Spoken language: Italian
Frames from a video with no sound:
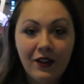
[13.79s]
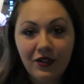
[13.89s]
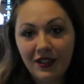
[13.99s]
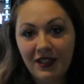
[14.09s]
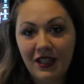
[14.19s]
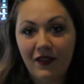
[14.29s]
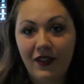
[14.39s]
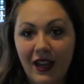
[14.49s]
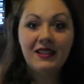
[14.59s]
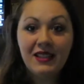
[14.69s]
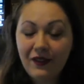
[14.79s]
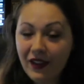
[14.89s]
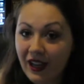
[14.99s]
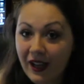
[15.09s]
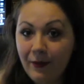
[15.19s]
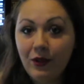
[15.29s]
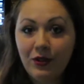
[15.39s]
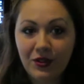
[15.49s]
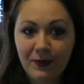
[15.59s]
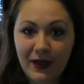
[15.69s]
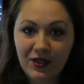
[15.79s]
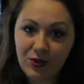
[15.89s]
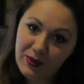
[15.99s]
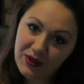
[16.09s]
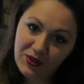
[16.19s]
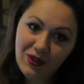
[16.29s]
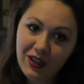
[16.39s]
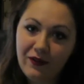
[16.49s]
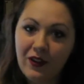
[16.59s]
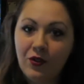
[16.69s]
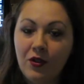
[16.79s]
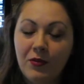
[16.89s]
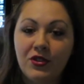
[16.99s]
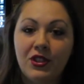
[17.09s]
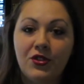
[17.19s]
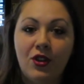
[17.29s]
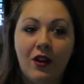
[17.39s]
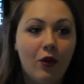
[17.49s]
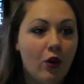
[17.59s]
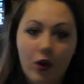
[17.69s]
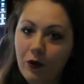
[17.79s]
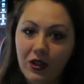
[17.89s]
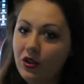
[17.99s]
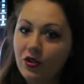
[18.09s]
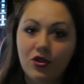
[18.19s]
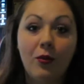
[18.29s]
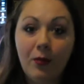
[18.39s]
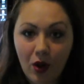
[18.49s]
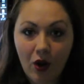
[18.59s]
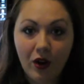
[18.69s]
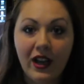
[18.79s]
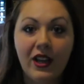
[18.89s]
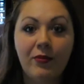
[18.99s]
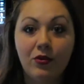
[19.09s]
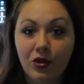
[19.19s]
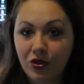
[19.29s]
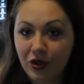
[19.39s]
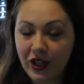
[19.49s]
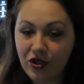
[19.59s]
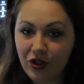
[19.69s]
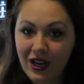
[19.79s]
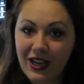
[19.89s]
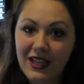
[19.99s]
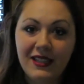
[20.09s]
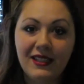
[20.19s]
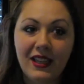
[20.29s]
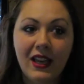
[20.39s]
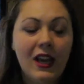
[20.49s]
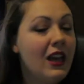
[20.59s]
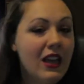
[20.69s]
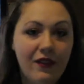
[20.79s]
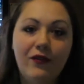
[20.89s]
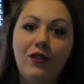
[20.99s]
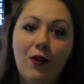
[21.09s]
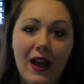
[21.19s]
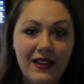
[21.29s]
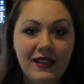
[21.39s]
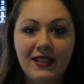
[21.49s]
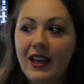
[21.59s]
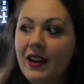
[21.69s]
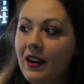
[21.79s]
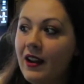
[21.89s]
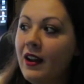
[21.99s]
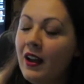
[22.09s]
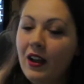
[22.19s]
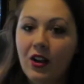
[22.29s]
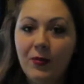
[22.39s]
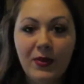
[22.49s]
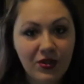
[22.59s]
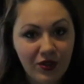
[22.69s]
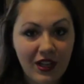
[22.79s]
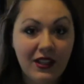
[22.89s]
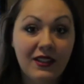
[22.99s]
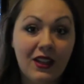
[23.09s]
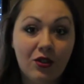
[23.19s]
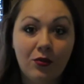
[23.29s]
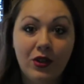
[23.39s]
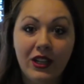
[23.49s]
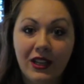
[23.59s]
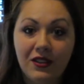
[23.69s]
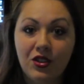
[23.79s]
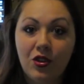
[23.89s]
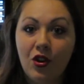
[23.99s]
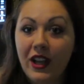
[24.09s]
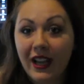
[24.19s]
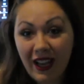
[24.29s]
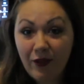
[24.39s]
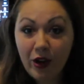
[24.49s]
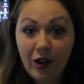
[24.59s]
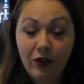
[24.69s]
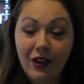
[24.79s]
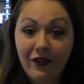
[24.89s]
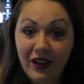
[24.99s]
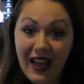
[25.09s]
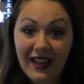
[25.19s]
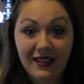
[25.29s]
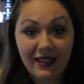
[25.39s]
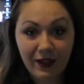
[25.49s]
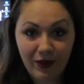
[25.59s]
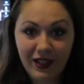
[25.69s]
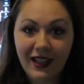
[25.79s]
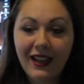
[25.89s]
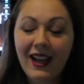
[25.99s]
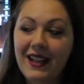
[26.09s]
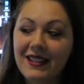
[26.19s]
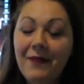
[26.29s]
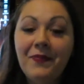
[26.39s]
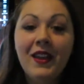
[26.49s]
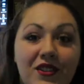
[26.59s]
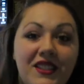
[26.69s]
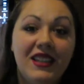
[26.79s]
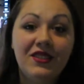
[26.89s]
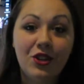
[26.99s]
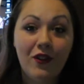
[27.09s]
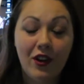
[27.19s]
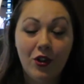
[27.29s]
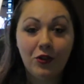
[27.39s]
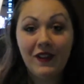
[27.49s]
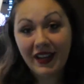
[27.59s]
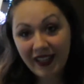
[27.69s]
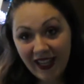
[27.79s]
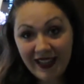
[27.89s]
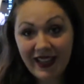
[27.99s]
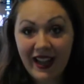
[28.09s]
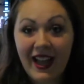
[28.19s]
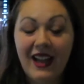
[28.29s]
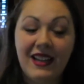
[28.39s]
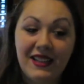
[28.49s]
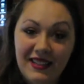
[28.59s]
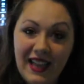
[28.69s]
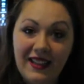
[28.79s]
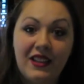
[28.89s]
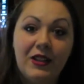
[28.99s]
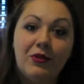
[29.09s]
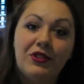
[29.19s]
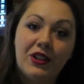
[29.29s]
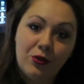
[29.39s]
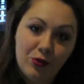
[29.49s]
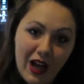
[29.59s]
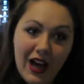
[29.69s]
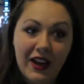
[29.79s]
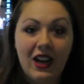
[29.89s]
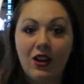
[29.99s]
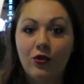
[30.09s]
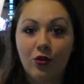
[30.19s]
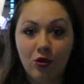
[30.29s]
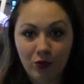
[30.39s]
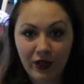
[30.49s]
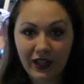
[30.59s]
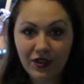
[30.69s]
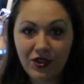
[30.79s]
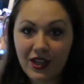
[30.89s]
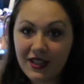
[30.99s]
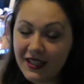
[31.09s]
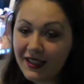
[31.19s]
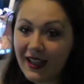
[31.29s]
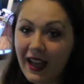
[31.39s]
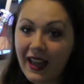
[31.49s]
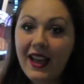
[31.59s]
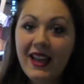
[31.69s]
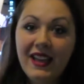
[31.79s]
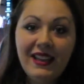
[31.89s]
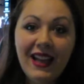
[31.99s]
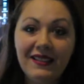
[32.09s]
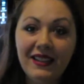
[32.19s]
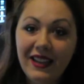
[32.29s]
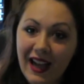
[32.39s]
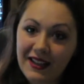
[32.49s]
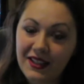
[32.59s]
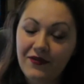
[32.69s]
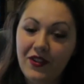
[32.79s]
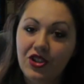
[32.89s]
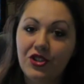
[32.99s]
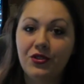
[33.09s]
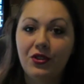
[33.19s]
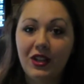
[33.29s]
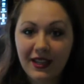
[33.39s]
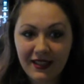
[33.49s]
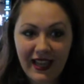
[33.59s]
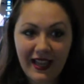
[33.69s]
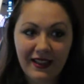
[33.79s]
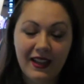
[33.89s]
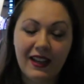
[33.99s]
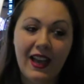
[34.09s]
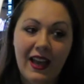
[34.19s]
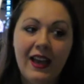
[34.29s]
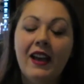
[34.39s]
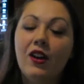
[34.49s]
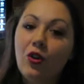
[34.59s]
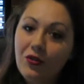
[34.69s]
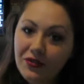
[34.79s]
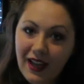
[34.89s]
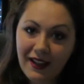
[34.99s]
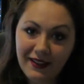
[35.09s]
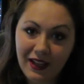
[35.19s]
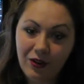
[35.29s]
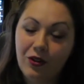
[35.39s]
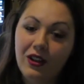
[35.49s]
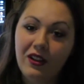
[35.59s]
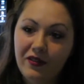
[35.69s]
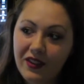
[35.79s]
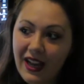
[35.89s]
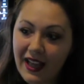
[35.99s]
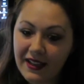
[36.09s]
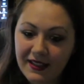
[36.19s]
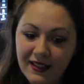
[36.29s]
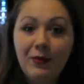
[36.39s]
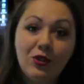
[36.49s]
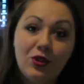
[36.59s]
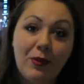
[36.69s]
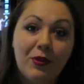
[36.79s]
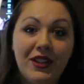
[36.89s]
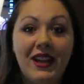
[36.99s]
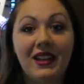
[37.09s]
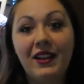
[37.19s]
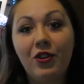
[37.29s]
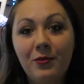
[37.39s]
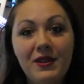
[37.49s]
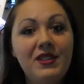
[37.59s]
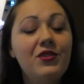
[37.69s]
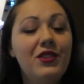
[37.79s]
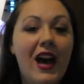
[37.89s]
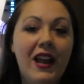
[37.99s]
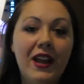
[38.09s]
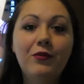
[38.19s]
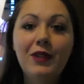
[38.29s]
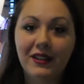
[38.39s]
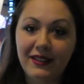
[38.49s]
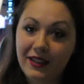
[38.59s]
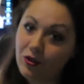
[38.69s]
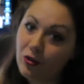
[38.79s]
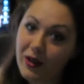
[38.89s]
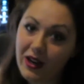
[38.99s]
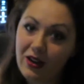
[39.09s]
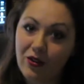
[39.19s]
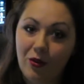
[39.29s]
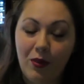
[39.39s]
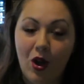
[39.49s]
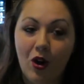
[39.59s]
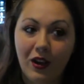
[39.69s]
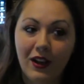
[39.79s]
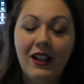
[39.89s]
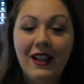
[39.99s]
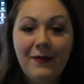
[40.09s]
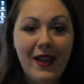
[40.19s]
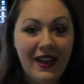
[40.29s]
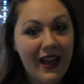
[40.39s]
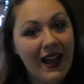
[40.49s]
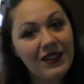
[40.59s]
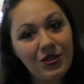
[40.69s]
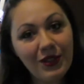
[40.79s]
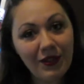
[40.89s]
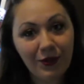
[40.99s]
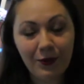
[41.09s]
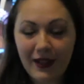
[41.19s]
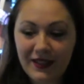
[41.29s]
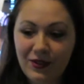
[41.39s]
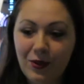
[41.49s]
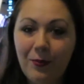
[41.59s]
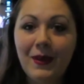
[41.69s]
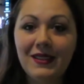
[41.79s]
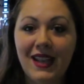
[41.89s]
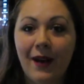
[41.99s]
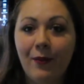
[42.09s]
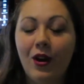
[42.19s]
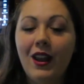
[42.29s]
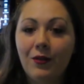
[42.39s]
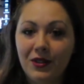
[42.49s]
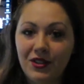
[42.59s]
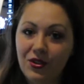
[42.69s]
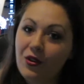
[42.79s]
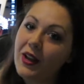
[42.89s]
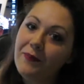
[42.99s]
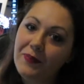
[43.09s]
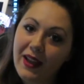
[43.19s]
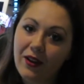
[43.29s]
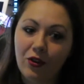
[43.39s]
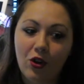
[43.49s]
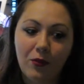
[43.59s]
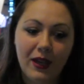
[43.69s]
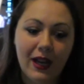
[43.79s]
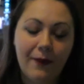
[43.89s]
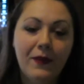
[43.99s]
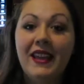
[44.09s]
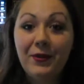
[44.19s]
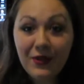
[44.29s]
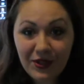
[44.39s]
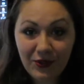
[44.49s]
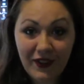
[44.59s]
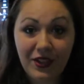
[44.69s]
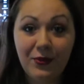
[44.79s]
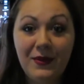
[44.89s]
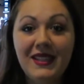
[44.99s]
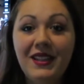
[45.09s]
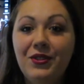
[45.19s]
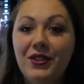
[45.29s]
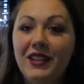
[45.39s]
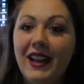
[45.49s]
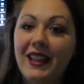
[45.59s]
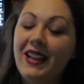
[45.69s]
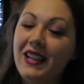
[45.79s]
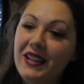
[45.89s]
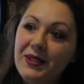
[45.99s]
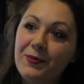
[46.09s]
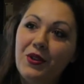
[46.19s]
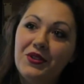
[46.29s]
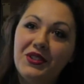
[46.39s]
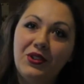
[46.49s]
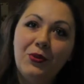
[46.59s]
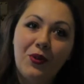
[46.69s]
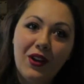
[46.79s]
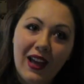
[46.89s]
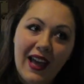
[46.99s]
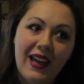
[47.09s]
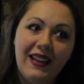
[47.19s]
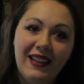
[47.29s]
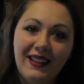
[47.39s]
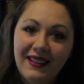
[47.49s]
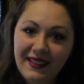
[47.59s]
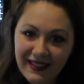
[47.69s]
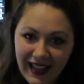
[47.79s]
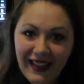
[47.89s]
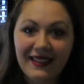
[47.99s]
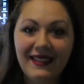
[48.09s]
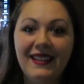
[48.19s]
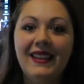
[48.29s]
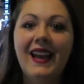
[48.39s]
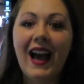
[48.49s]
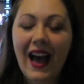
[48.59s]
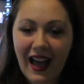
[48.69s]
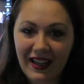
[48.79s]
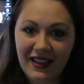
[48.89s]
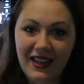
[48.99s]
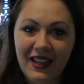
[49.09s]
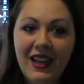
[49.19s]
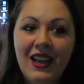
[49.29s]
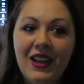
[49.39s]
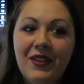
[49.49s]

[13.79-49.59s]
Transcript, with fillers: Cosa significa? Significa che molto spesso persone che fanno il mio stesso lavoro, quindi non so, blogger piuttosto che giornalisti, influencer, eh, persone addette alla comunicazione che lavorano da freelance e quindi da casa, si ritrovano a dover chiedere alle aziende di poter curare la loro comunicazione aziendale, in altri casi invece sono le aziende che contattano il freelance in modo da potergli commissionare un articolo per il loro blog. Bene, assodato questo, passiamo alla questione economica. In questo video mi sento di dare delle risposte dopo che in tanti anni